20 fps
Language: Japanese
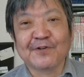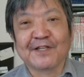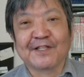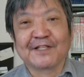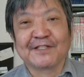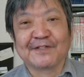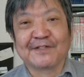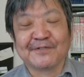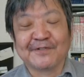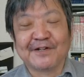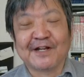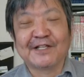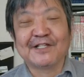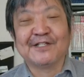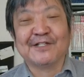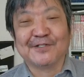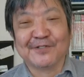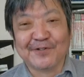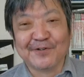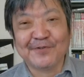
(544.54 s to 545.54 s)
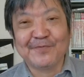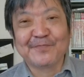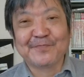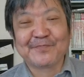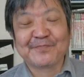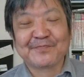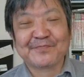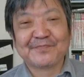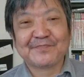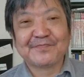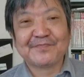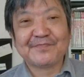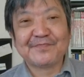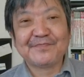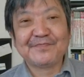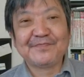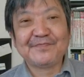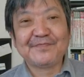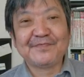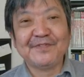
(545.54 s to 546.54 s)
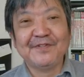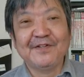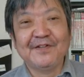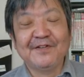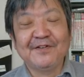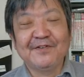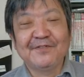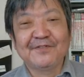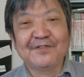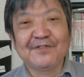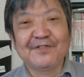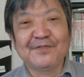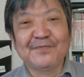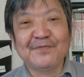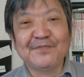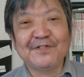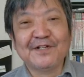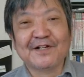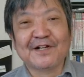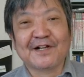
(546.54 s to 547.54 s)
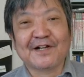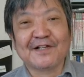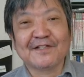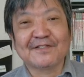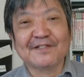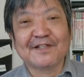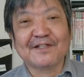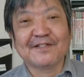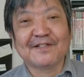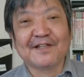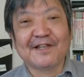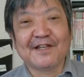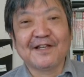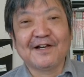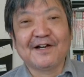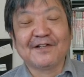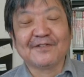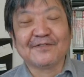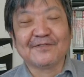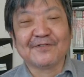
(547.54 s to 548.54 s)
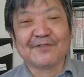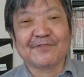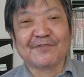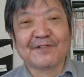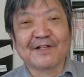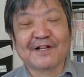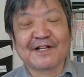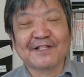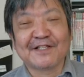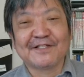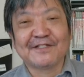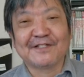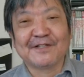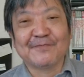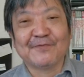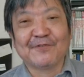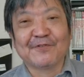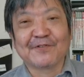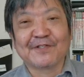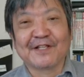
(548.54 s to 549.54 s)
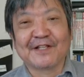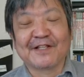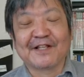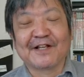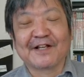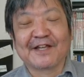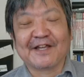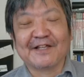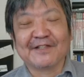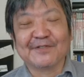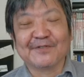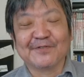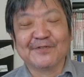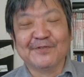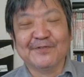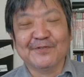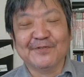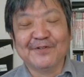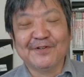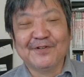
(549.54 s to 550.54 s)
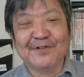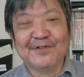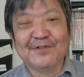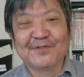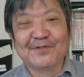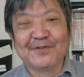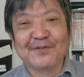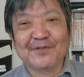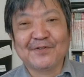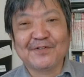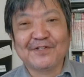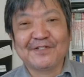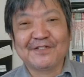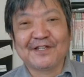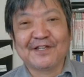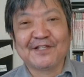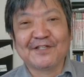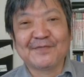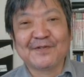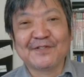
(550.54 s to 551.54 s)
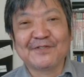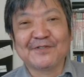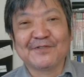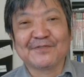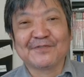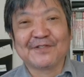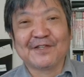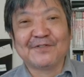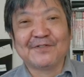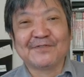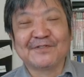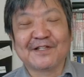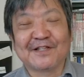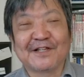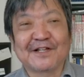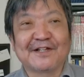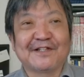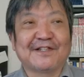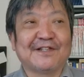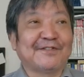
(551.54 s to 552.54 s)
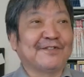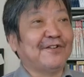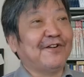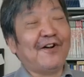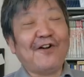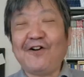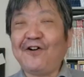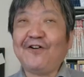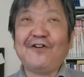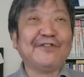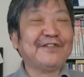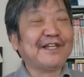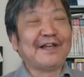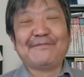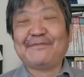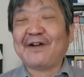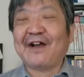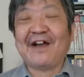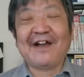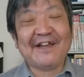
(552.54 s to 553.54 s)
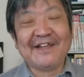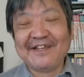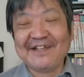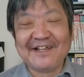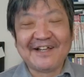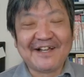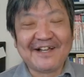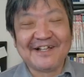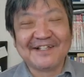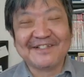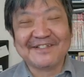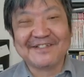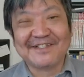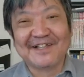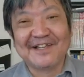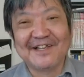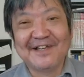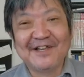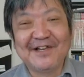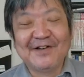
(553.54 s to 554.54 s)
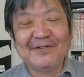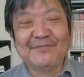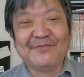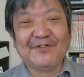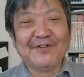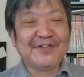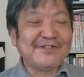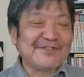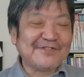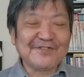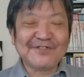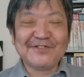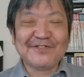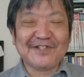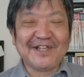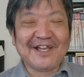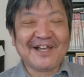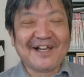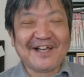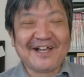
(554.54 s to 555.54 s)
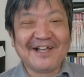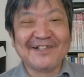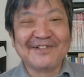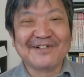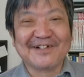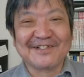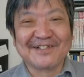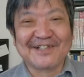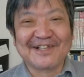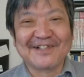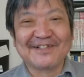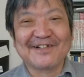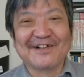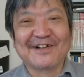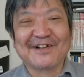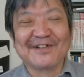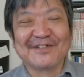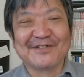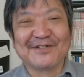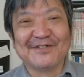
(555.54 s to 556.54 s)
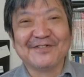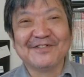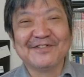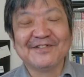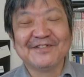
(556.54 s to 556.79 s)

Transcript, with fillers: OK だったらしいですよで自分らが勝手にねあの横流しして潜ってただけやというそれを規制しますよって言うただけで「ノージャパンや!」っつって「ボイコットや!」とかってやったわけでしょ。